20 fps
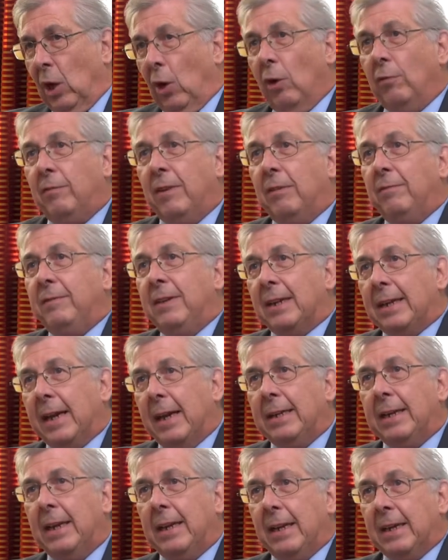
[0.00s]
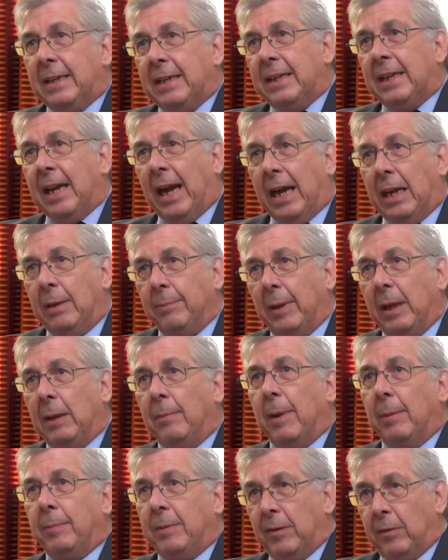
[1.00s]
Und wenn wir keine Energie einbringen,
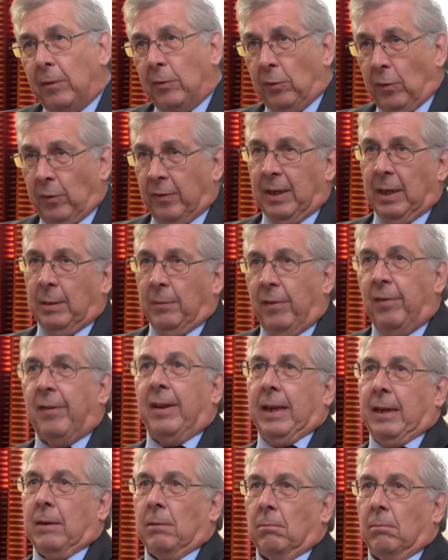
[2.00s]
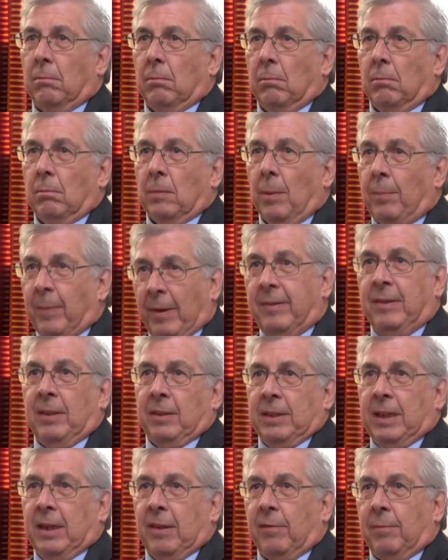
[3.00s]
bleibt dieses System stehen. Dann
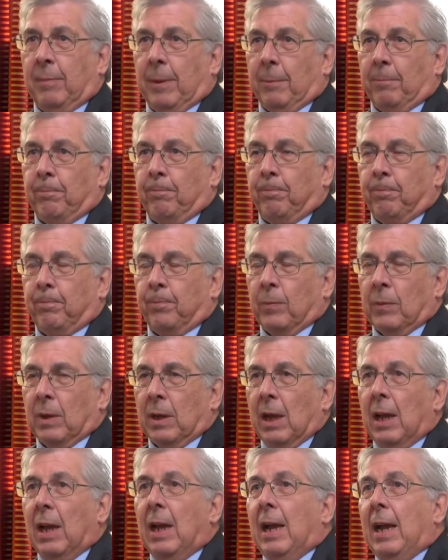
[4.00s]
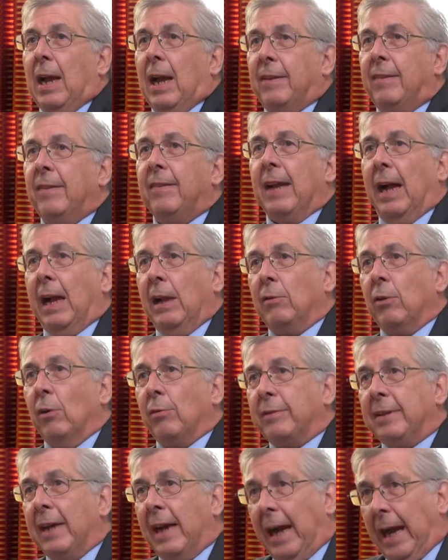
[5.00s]
passiert nichts mehr. Es ist also
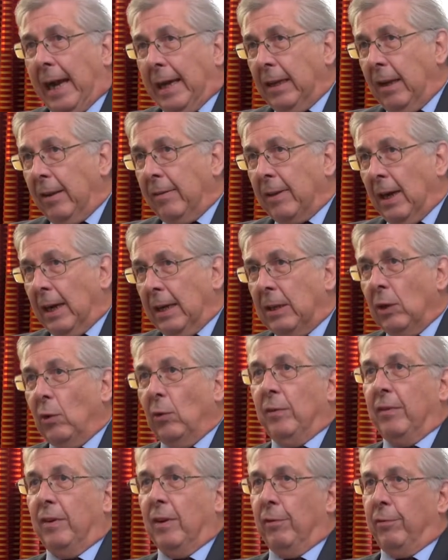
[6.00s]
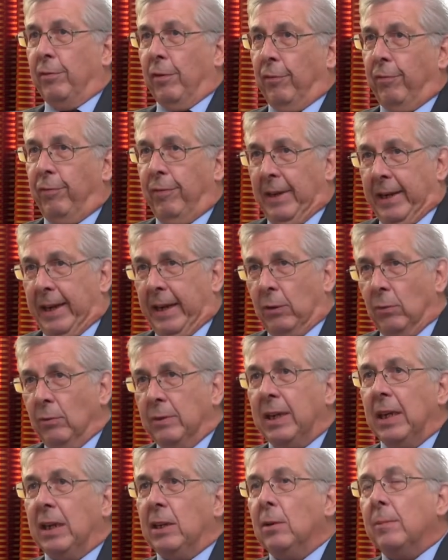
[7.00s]
auf der einen Seite unsere Verpflichtung
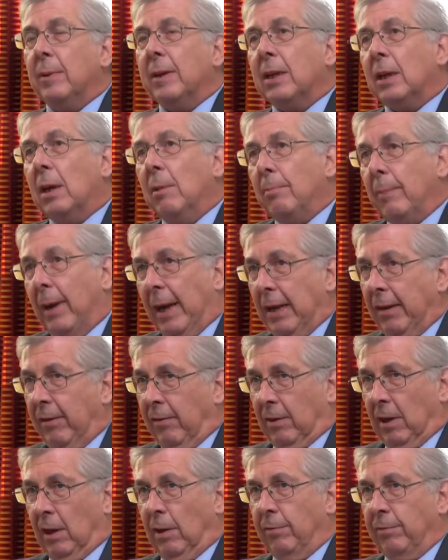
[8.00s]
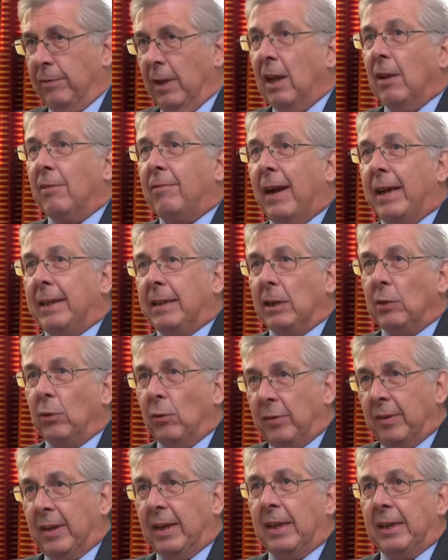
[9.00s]
gegenüber der Gemeinschaft, weiterhin
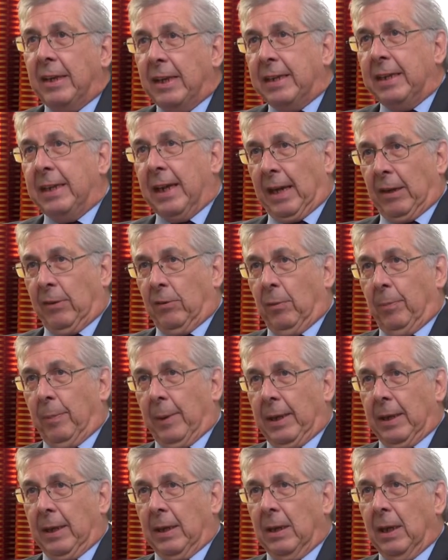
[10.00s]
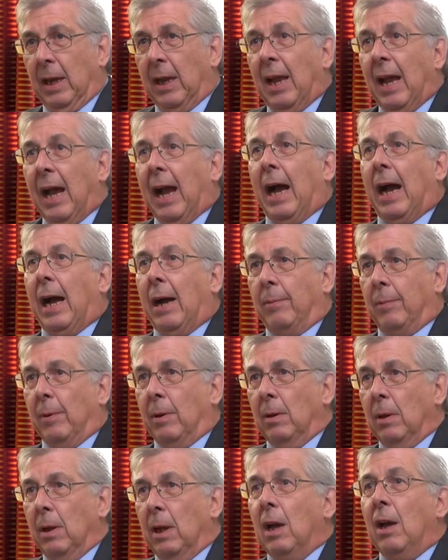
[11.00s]
unsere Energie einzubringen,
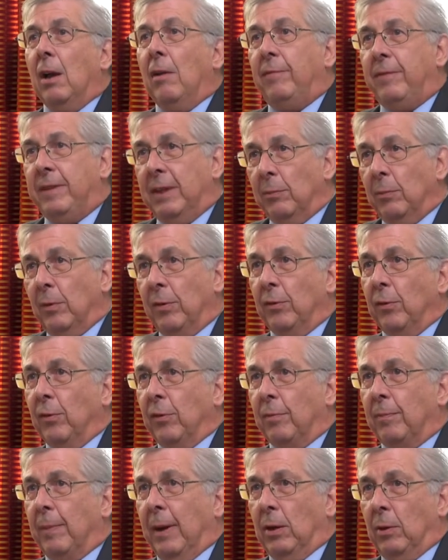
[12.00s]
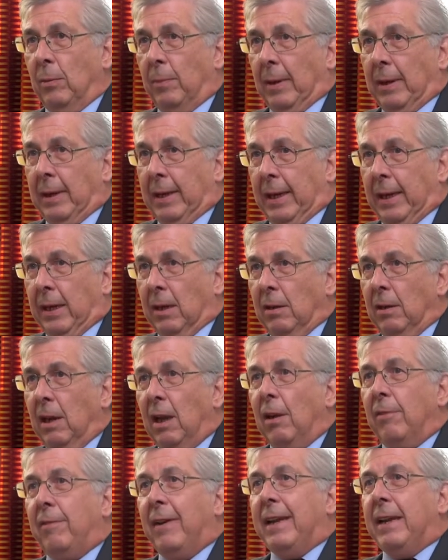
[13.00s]
aber wir müssen uns mal überlegen,
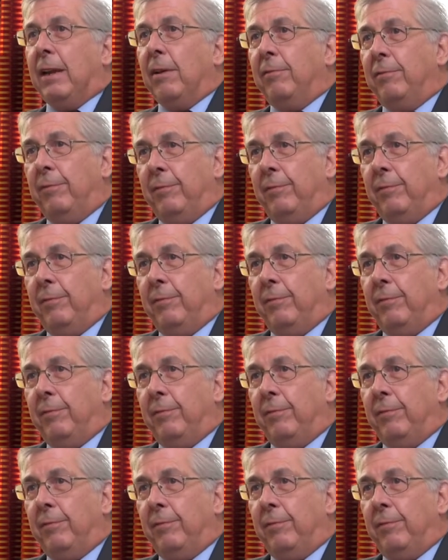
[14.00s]
welche